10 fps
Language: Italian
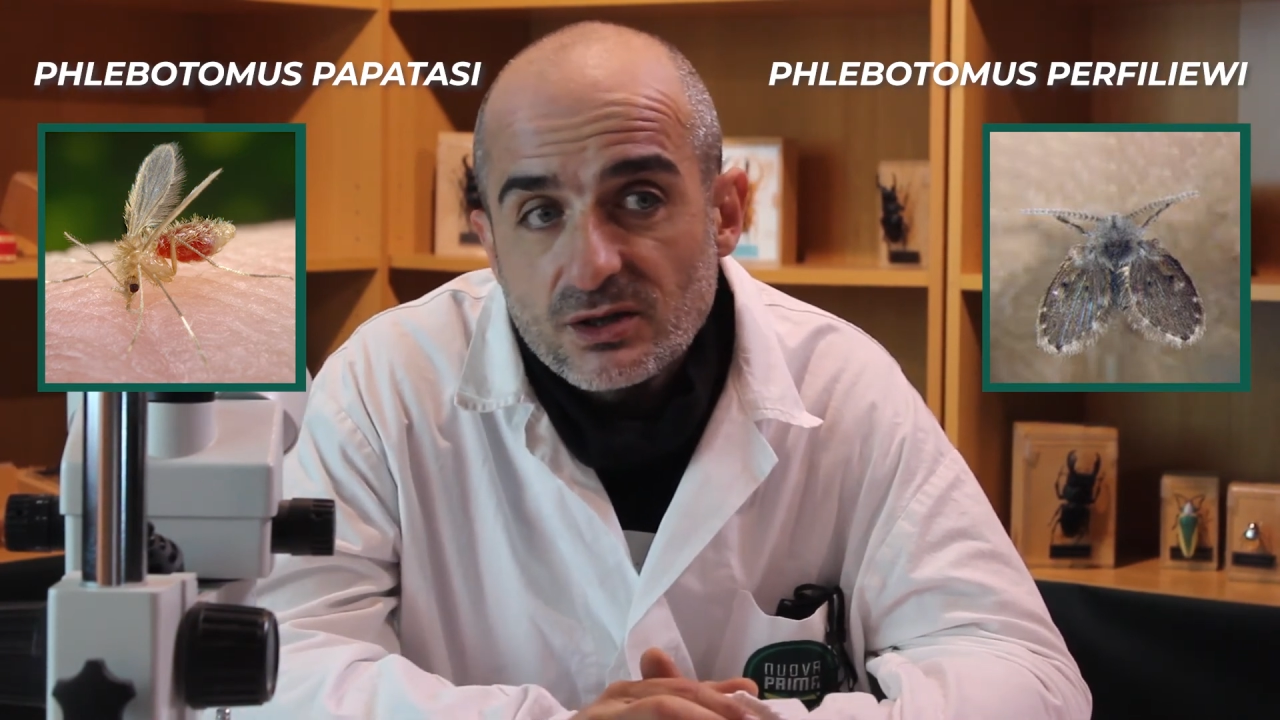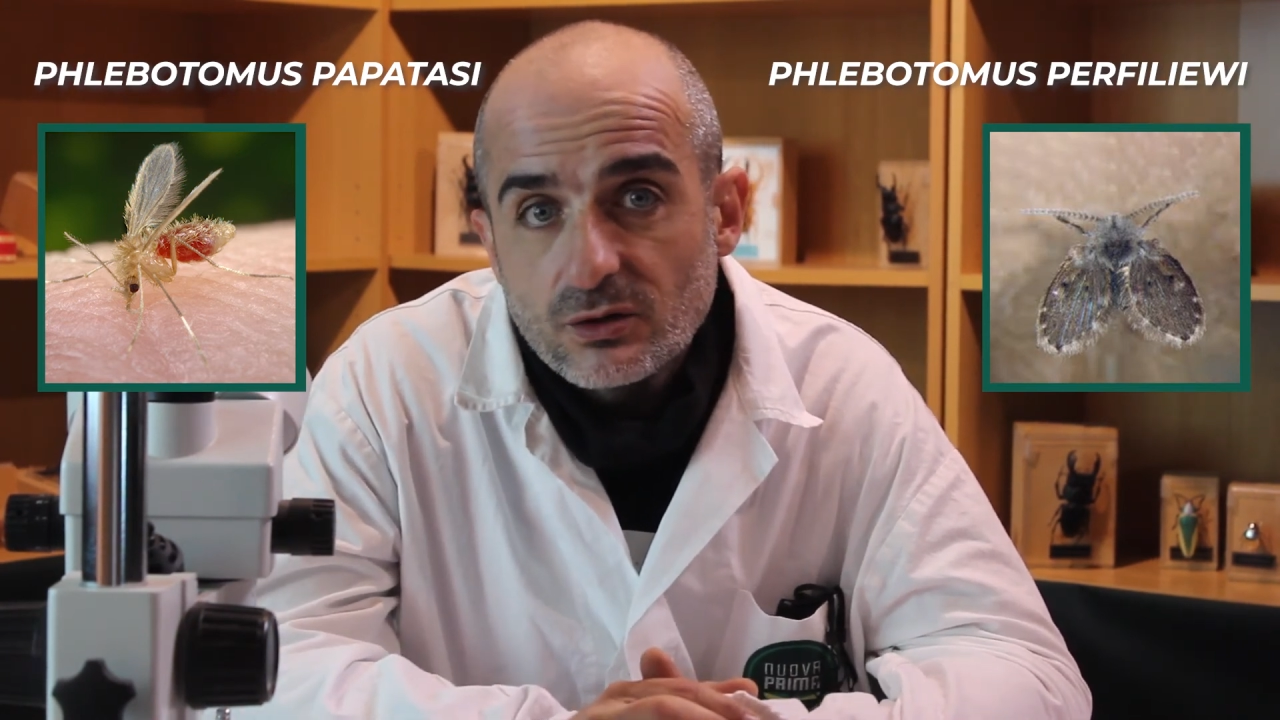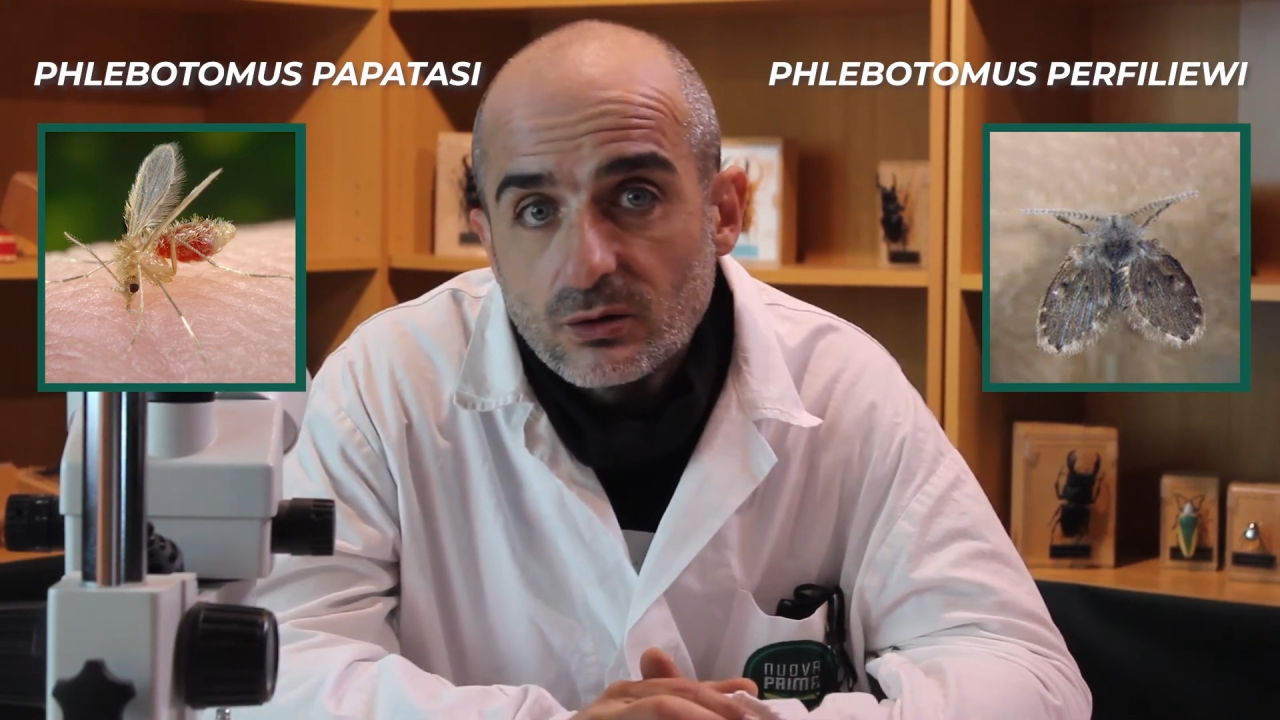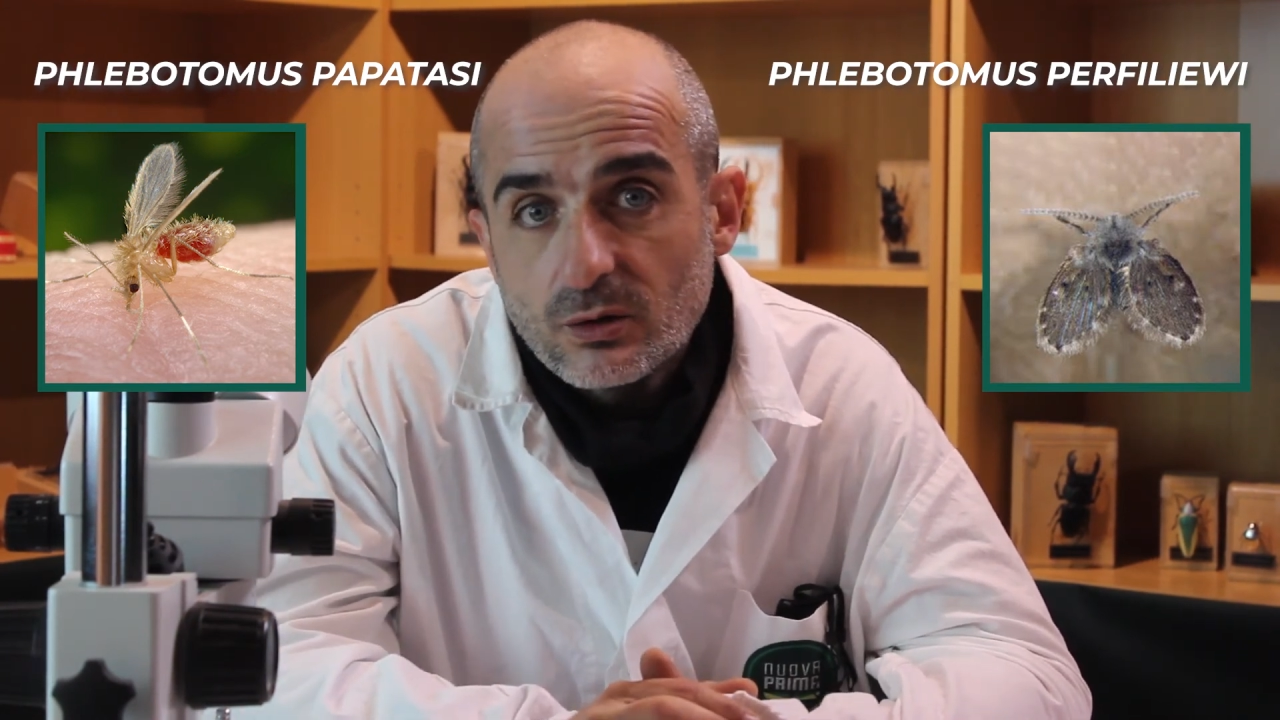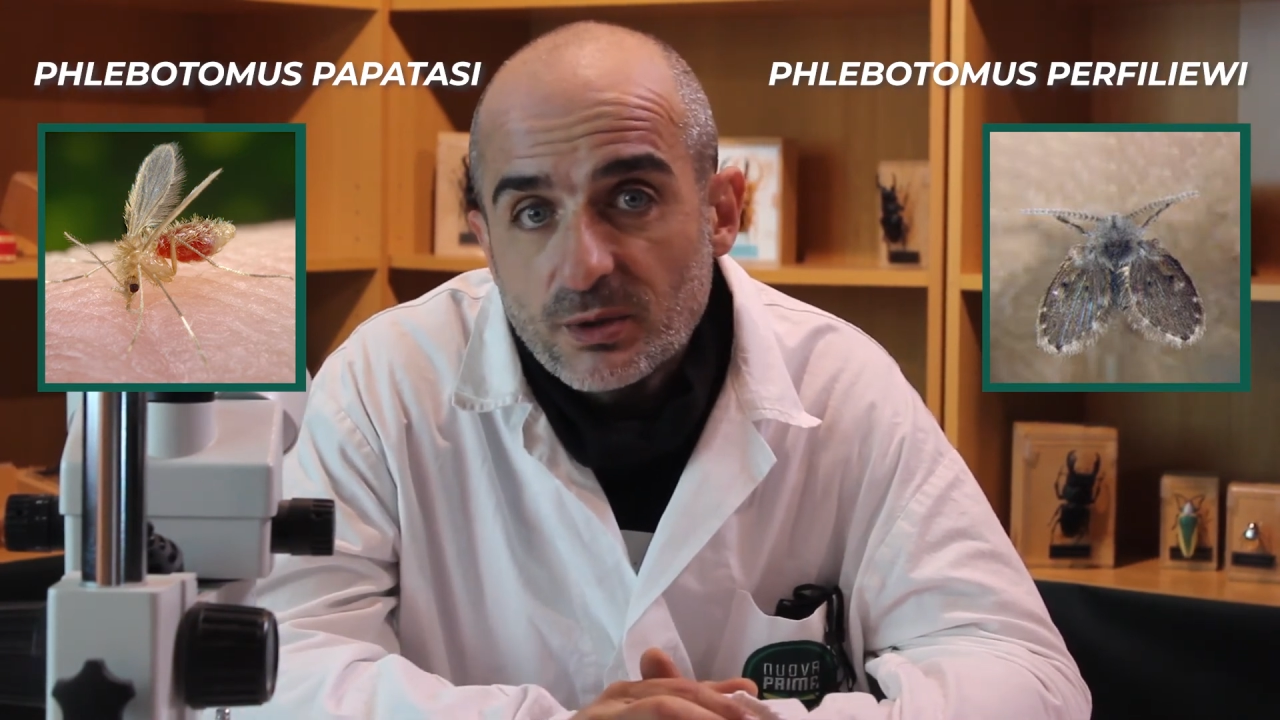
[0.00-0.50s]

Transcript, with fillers: sono